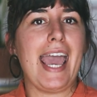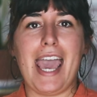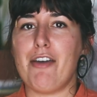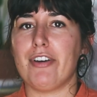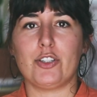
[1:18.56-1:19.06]

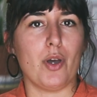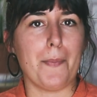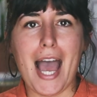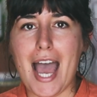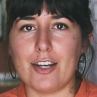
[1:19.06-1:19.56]
è fatto a
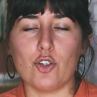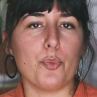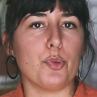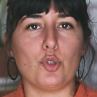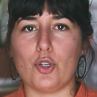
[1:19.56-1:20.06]

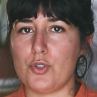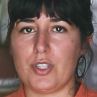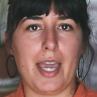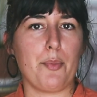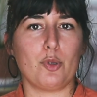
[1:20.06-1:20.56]
mano
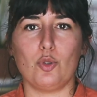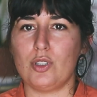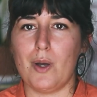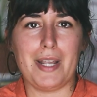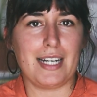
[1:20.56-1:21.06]
piuttosto che è prodotto
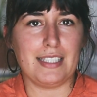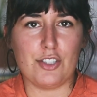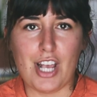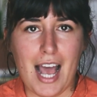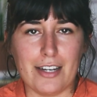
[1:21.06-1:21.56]
da un
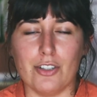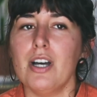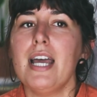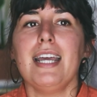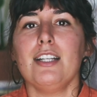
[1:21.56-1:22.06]

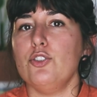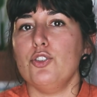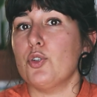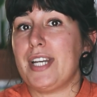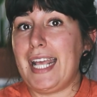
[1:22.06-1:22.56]
artigiano,
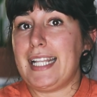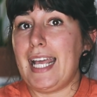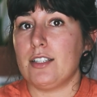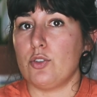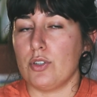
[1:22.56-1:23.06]
non è
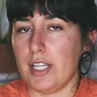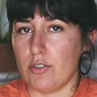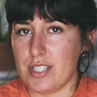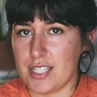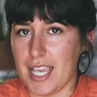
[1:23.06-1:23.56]
detto che
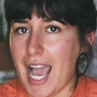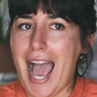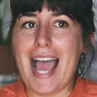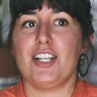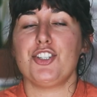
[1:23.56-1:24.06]
lo sia
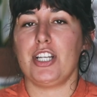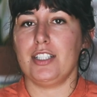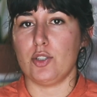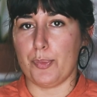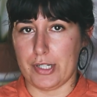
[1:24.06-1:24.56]
al
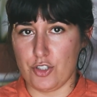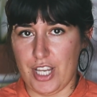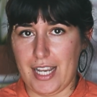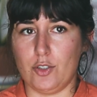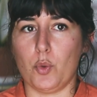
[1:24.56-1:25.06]

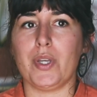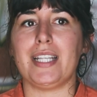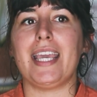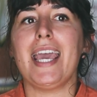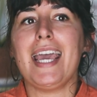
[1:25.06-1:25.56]
100%,
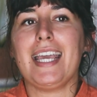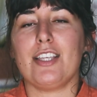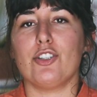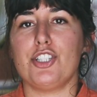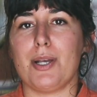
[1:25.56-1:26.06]
quindi
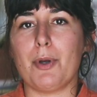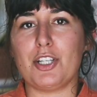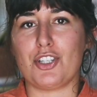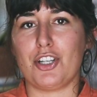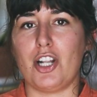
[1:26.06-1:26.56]
io diciamo
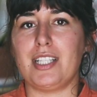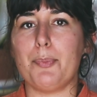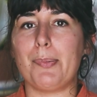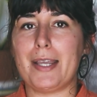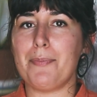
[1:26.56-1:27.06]
che cercherò di
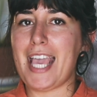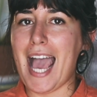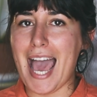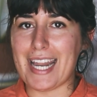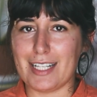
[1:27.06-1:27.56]

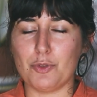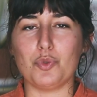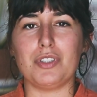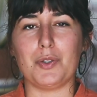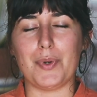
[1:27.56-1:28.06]
premiare
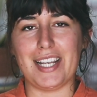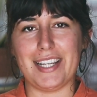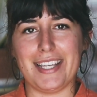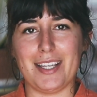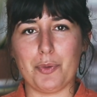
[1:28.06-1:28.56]
tutti
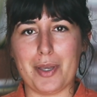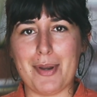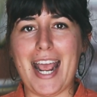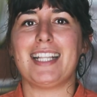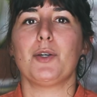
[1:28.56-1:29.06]
quelli, quei
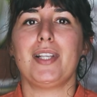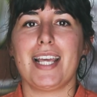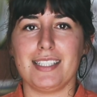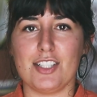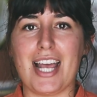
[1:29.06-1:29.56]
brand, quegli
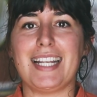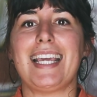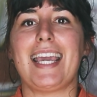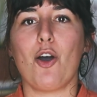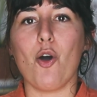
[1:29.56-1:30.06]
artigiani
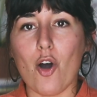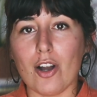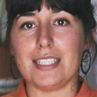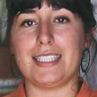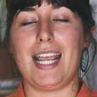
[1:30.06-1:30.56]
che
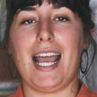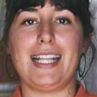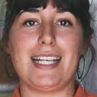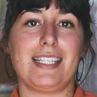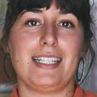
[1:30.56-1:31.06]
oltre
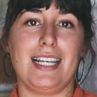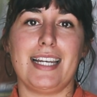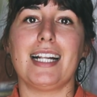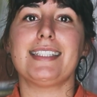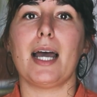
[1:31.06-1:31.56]
ad essere delle
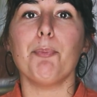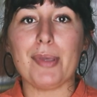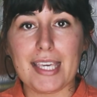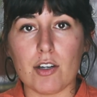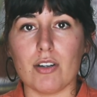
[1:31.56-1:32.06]
realtà
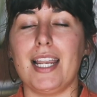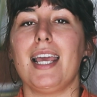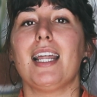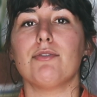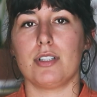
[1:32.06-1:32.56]

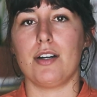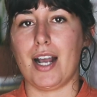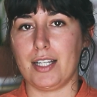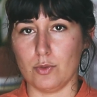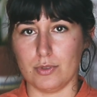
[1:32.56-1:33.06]
piccole lavorano
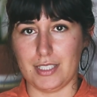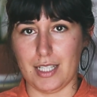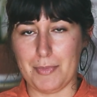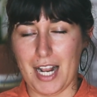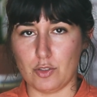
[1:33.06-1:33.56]
anche in un
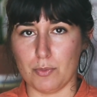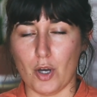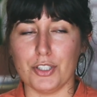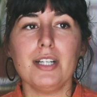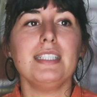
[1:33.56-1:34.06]
determinato
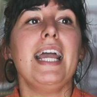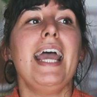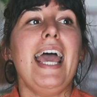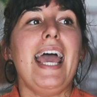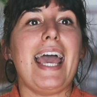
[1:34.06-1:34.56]
modo.
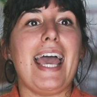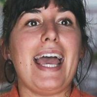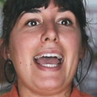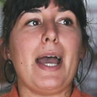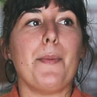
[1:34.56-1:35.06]

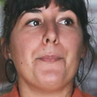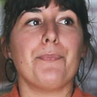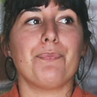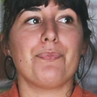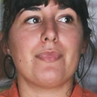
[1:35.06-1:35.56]

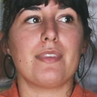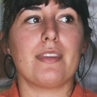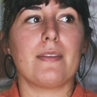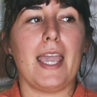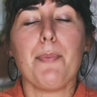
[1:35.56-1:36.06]

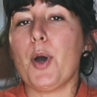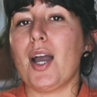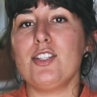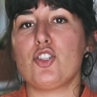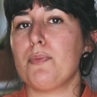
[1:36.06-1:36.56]
Ehm, e
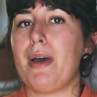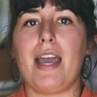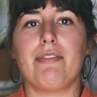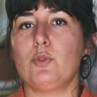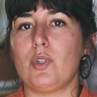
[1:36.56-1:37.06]
poi
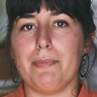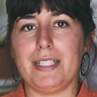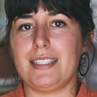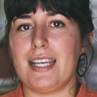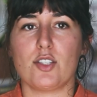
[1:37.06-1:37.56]
insomma
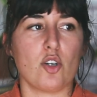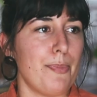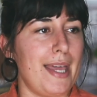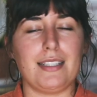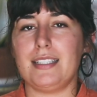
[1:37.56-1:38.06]
eventualmente
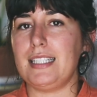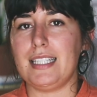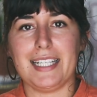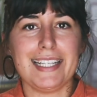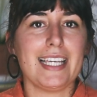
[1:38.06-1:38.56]
scoperte
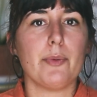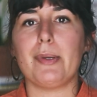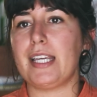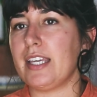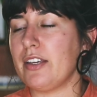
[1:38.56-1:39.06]
di
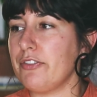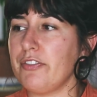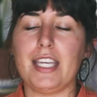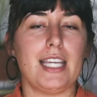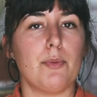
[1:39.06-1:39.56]
libri,
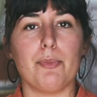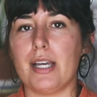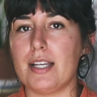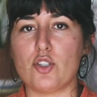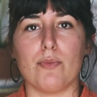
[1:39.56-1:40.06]
film,
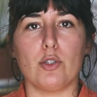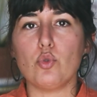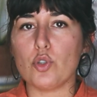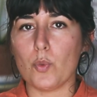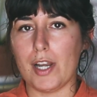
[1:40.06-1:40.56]
insomma
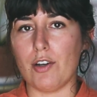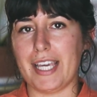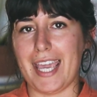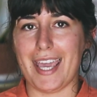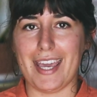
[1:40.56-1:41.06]
tutto quello
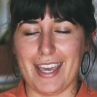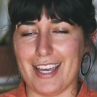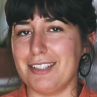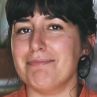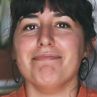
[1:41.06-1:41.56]
che...
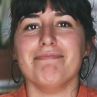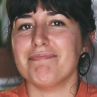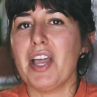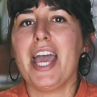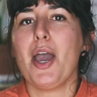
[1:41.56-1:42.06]

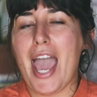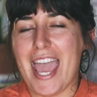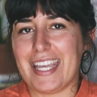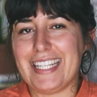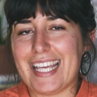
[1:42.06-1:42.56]
Ehm,
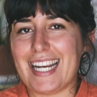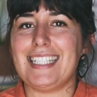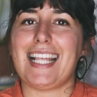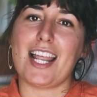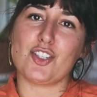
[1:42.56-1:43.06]
eh,
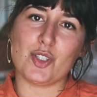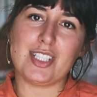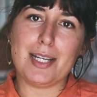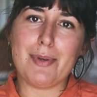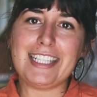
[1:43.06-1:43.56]
inerente alla
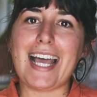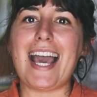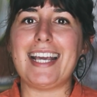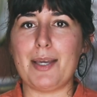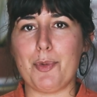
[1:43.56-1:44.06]

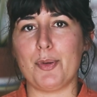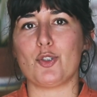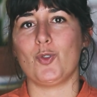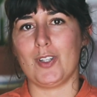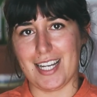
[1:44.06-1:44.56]
sostenibilità e che mi è
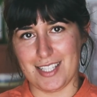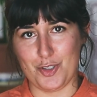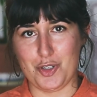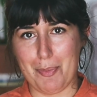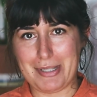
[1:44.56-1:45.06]
piaciuto nella stagione